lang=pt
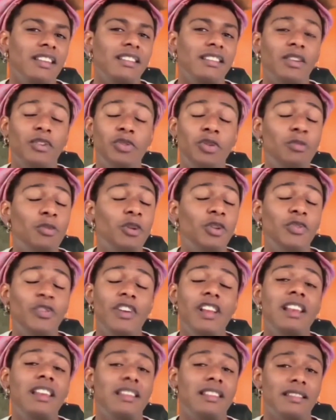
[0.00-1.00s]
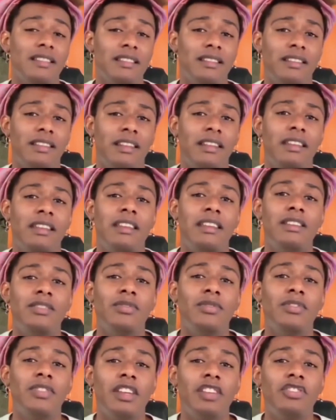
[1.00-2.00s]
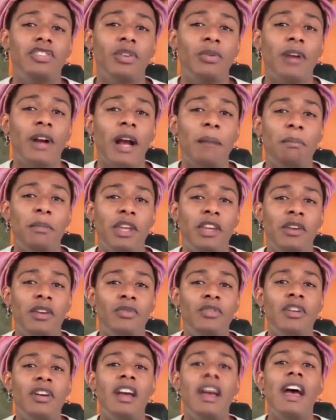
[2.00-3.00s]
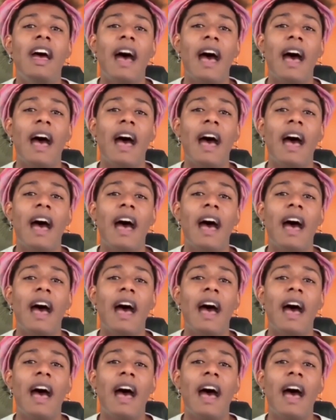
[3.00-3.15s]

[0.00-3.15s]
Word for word: Então, estou muito feliz assim que isso seja um caminho